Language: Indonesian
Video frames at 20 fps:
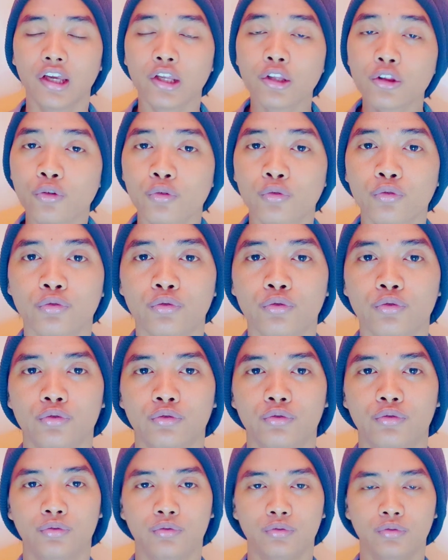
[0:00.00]
itu
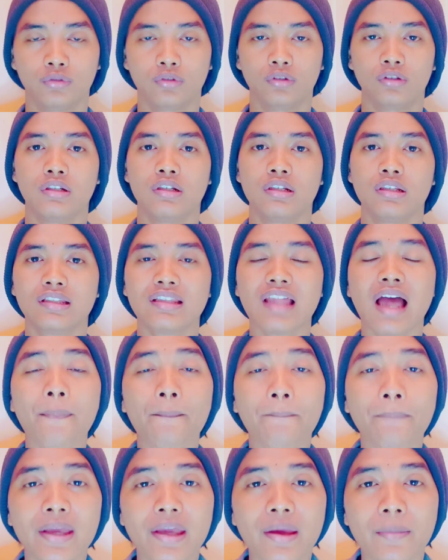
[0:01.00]

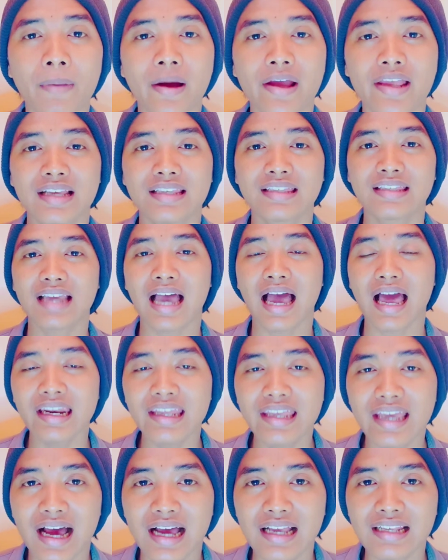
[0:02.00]
tapi banyak
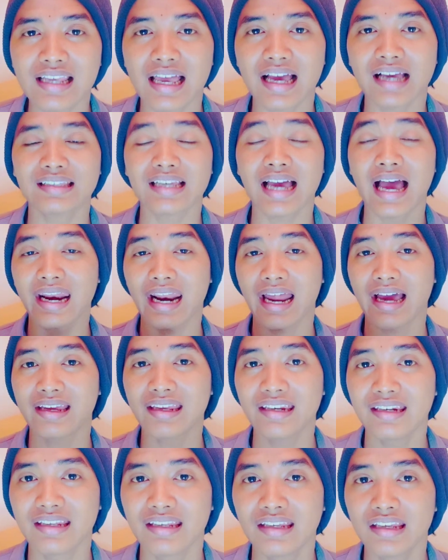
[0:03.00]
sekali ya saat sekarang
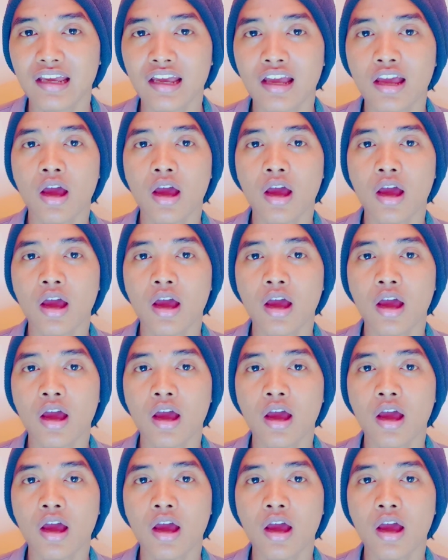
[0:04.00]
ini